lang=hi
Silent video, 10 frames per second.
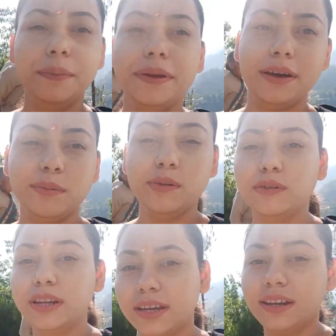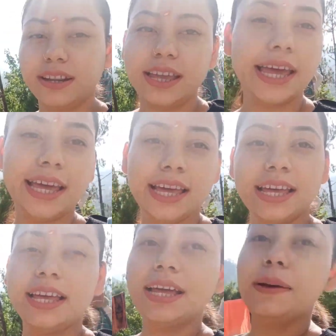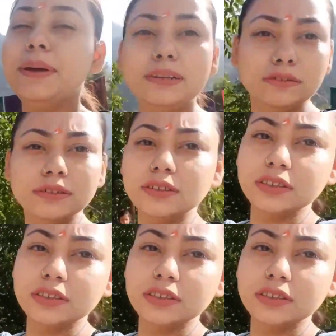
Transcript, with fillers: अभी हम लोग निकल रहे हैं मनु